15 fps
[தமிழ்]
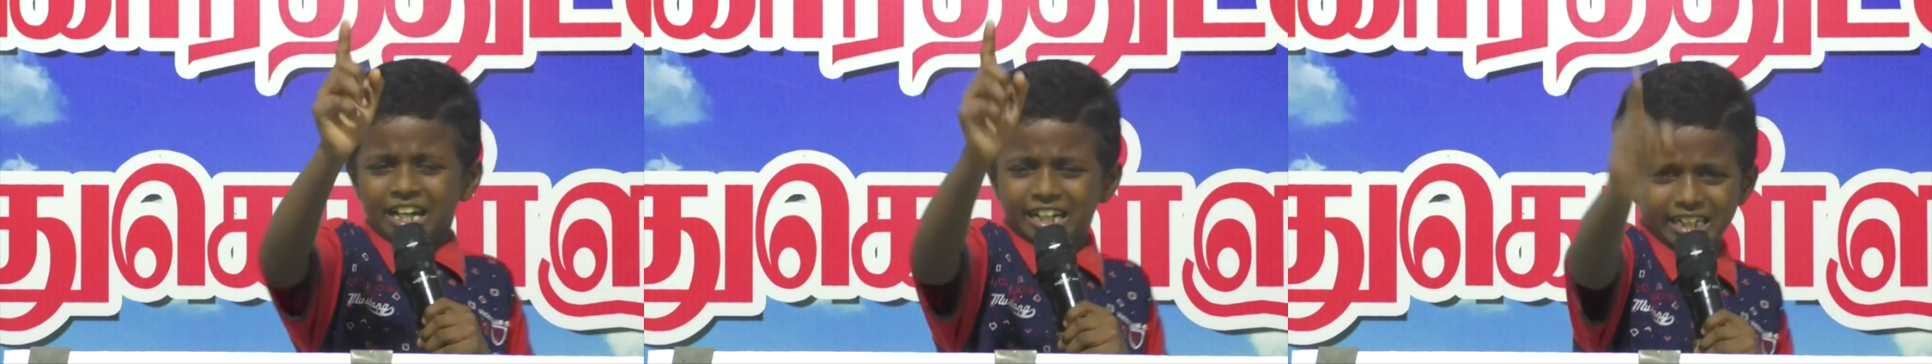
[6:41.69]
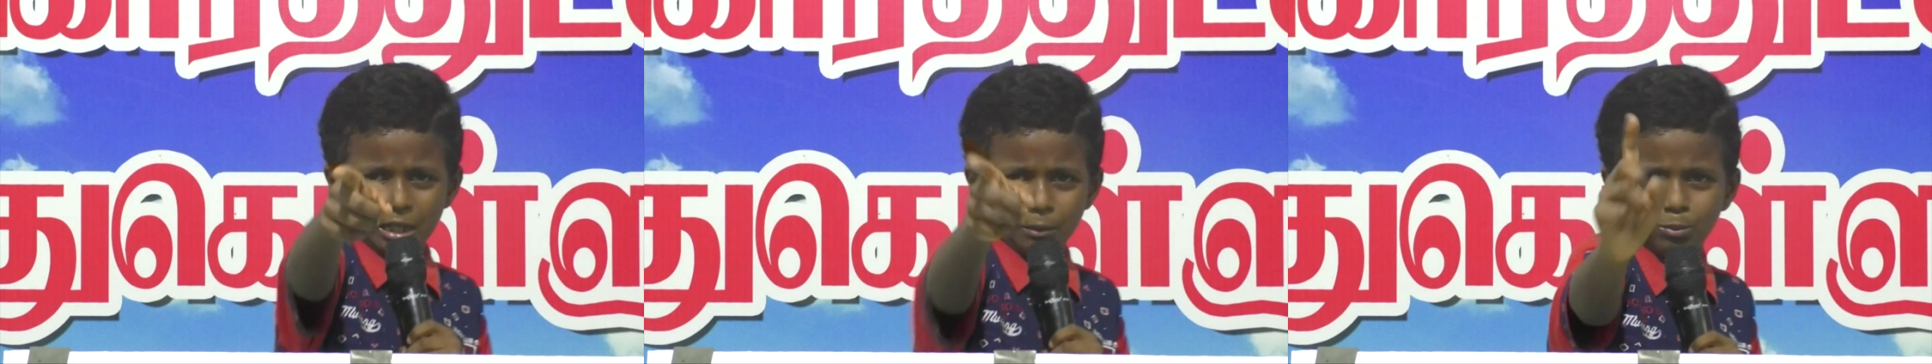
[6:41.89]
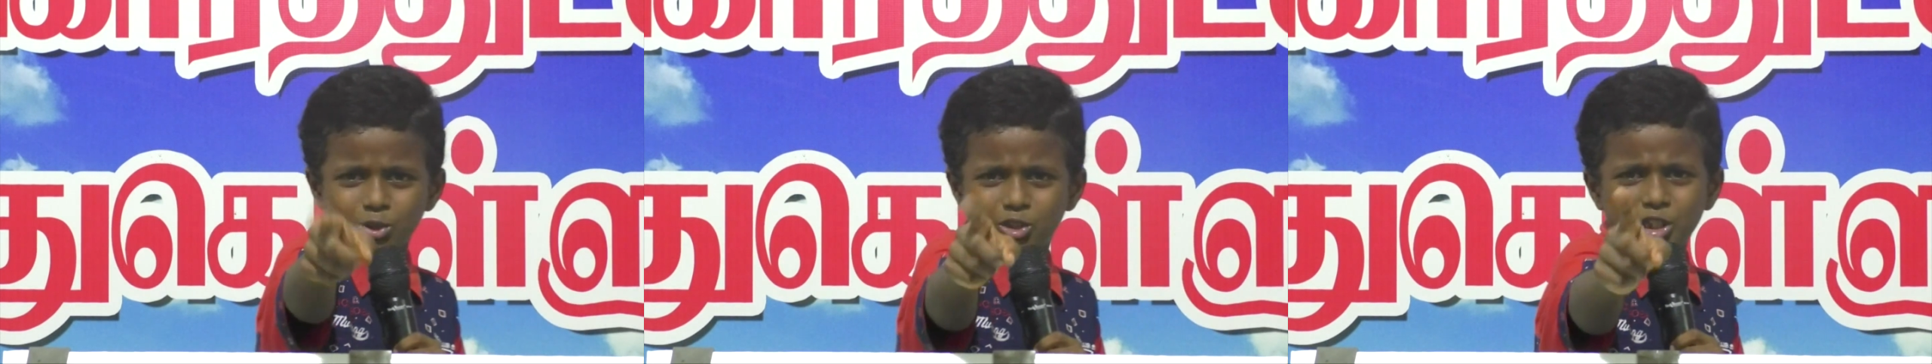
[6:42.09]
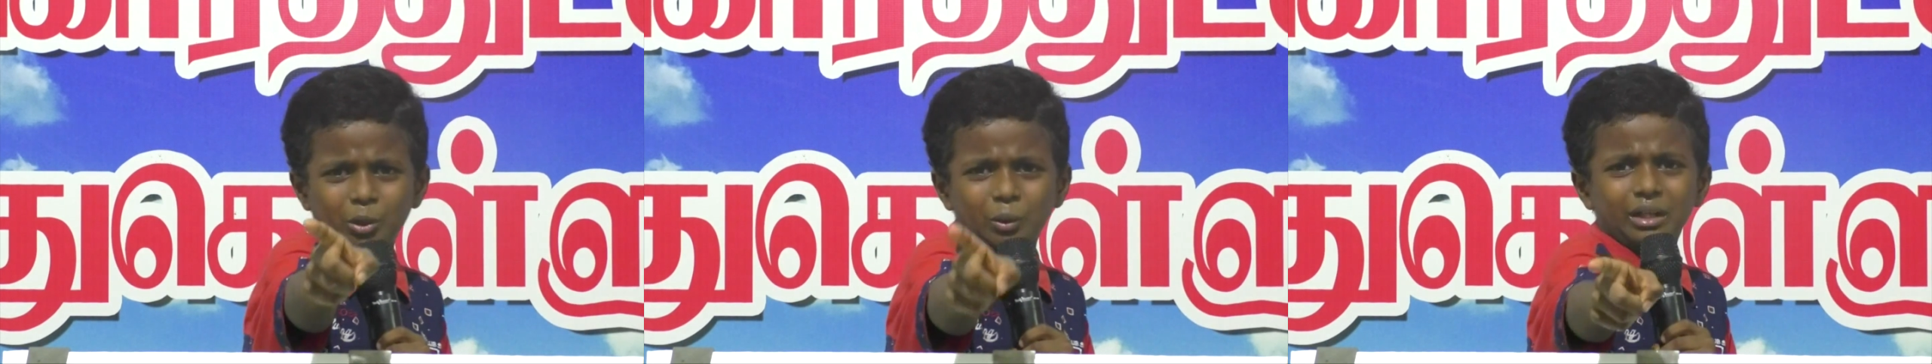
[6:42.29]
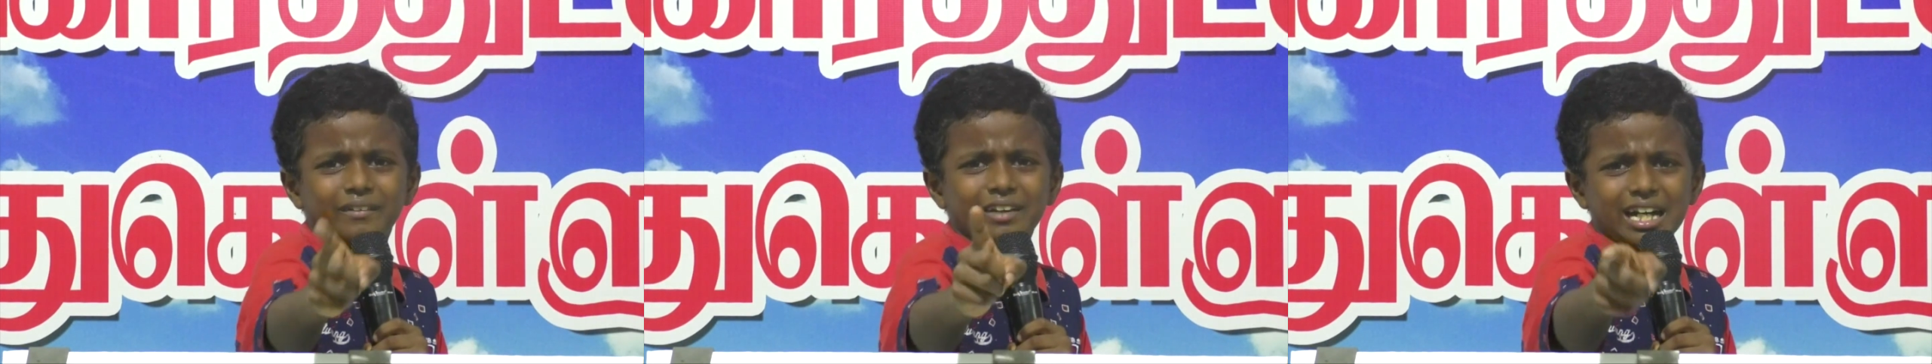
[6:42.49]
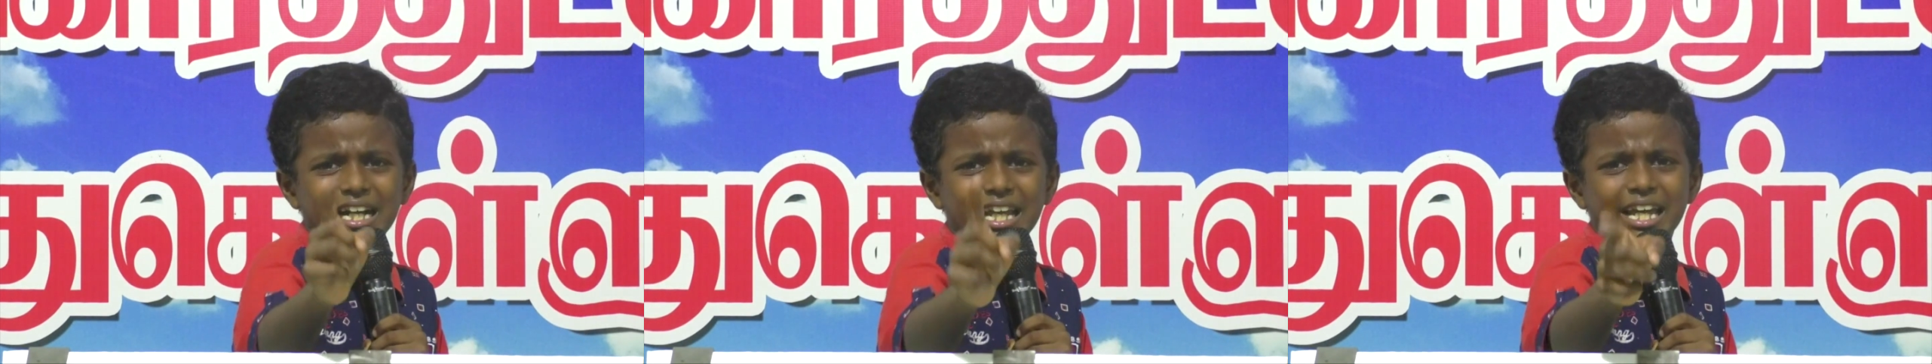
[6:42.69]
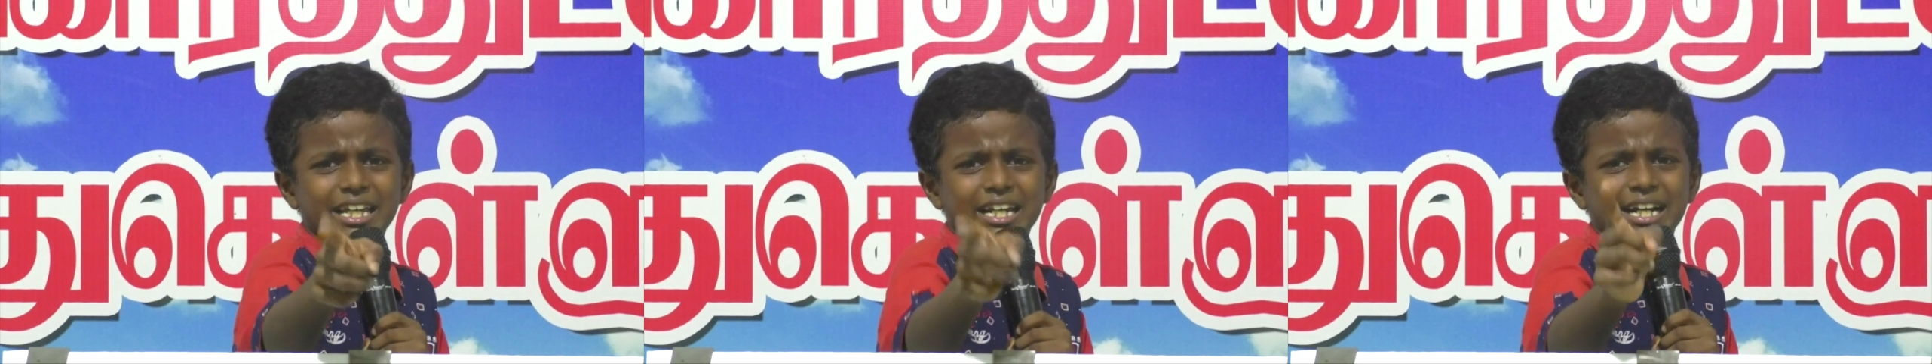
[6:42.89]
நீங்கள் புத்தி உள்ளவர்களாக